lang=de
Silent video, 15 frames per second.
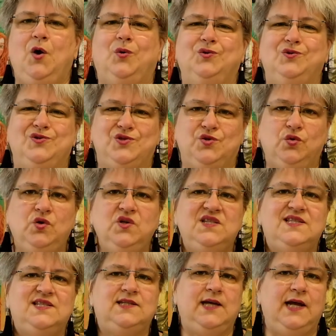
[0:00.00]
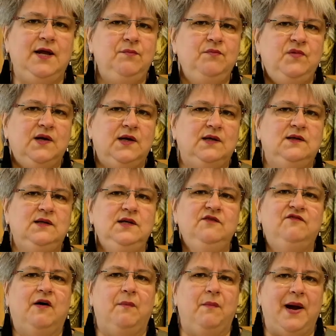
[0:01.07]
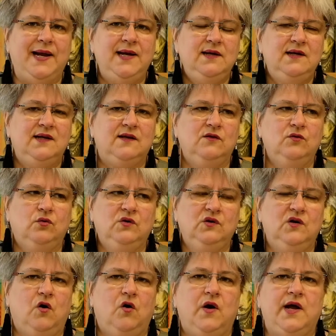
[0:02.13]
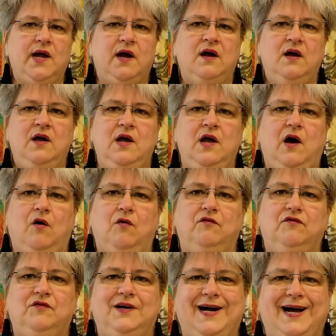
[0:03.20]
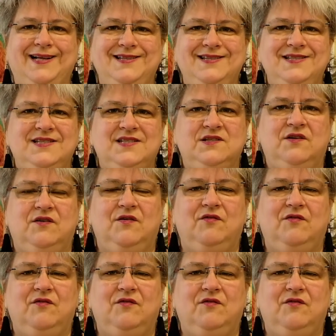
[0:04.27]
Und so zähmt er die vermeintlichen Ungeheuer auf ganz